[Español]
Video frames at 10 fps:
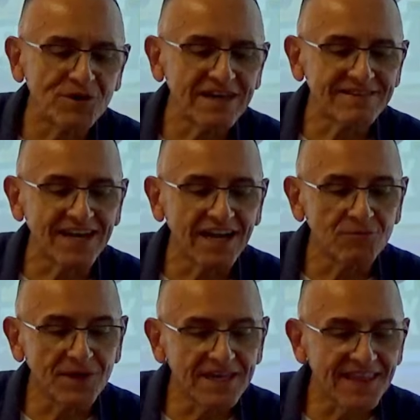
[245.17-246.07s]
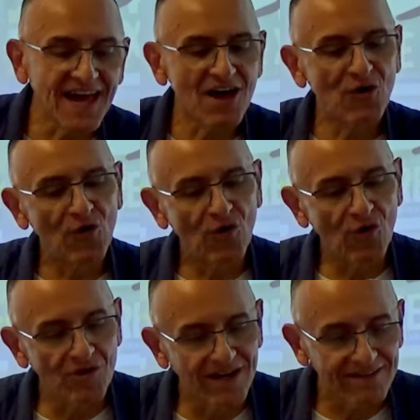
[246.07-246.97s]
puede traer vida
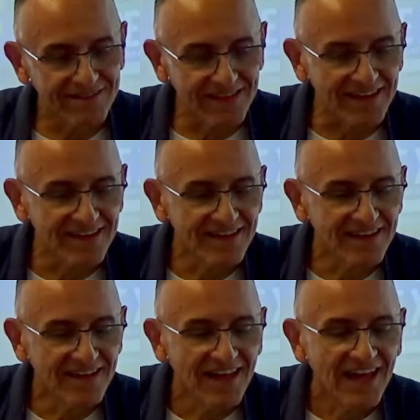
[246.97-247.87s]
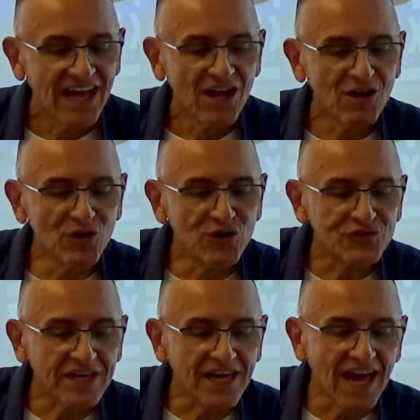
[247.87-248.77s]
o muerte.
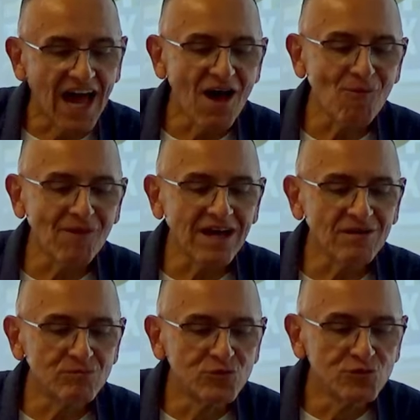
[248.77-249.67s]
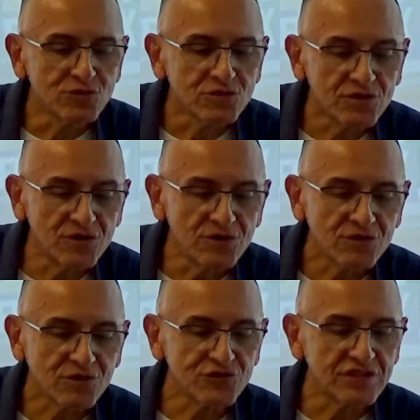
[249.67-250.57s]
Los que hablan
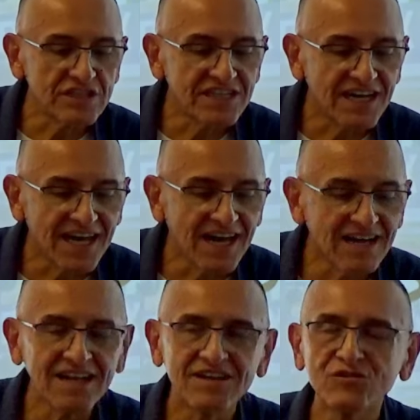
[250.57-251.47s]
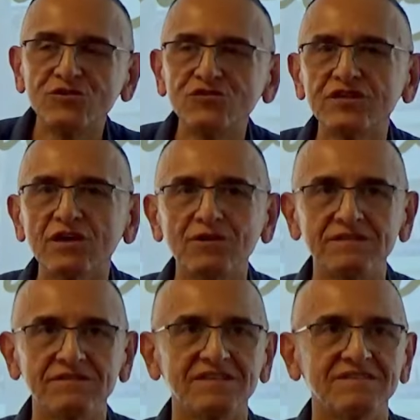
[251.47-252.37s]
mucho cosecharán las
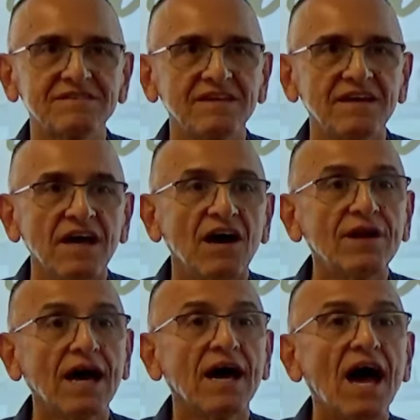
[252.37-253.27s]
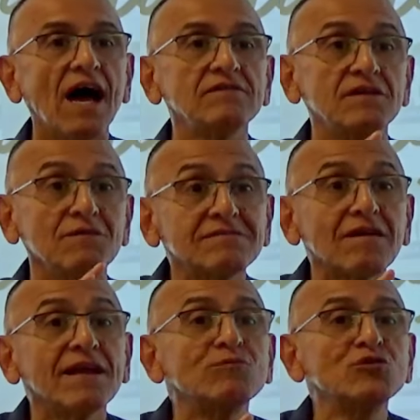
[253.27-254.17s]
consecuencias. Ahora, si vas a
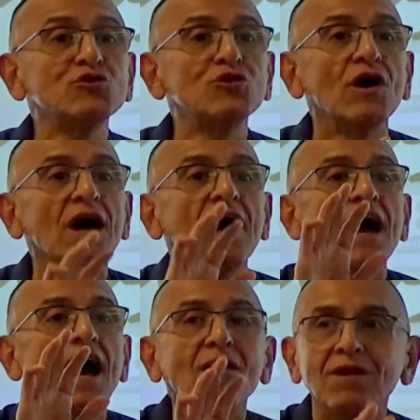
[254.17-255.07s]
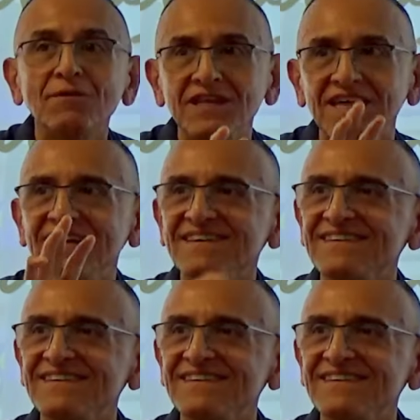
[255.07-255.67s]
hablar mucho, habla vida,